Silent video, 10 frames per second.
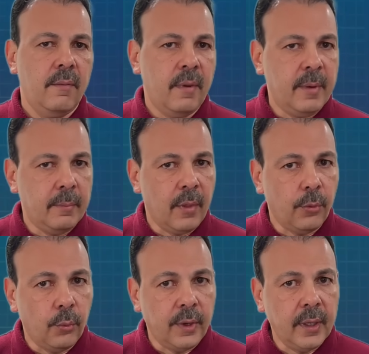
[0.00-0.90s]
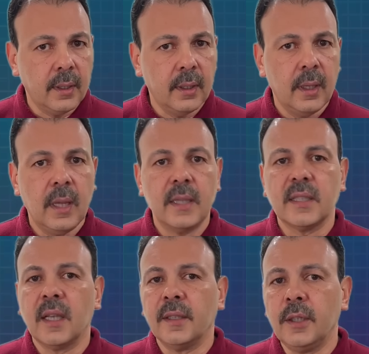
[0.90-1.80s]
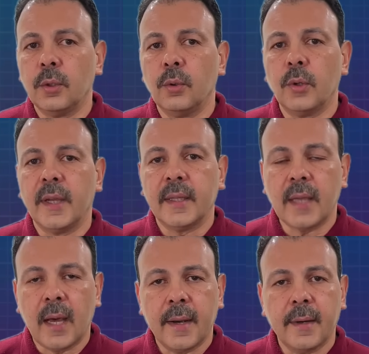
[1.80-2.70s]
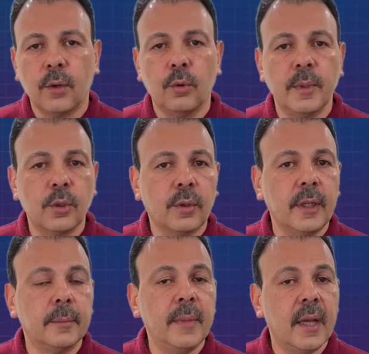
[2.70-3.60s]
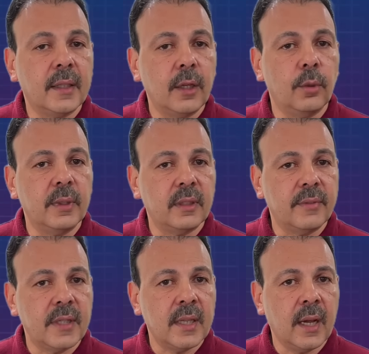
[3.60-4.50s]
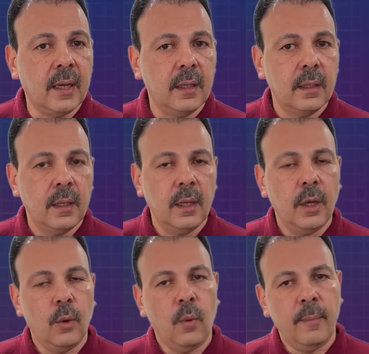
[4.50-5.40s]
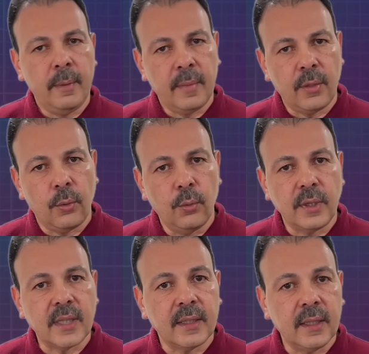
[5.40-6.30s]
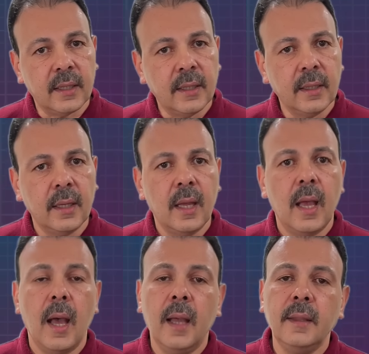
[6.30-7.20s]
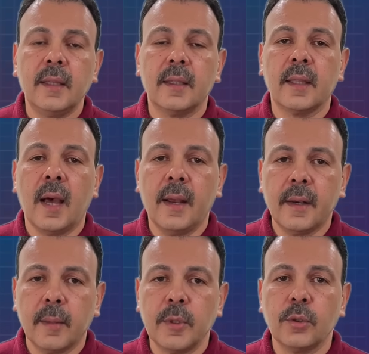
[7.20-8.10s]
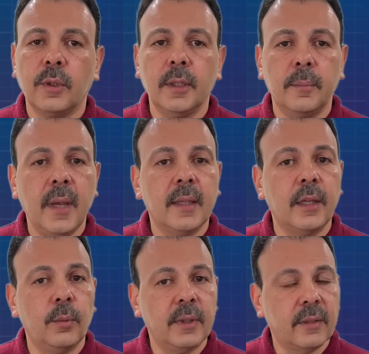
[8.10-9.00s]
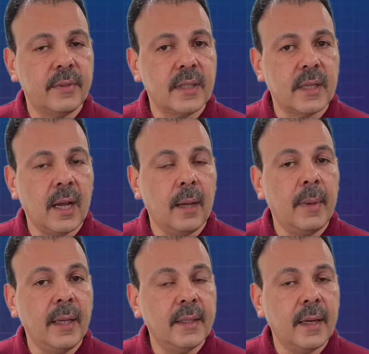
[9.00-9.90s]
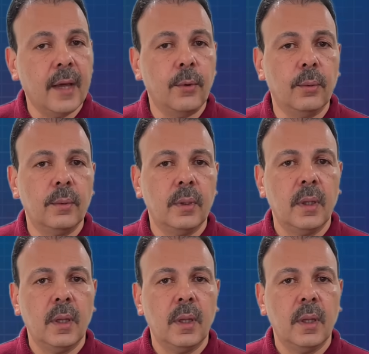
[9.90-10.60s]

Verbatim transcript: فمن منظورك صديقك يتحرك بسرعة 100 كيلومتر في الساعة ومن منظور صديقك أنت تتحرك بسرعة 100 كيلومتر في الساعة بعيدا عنه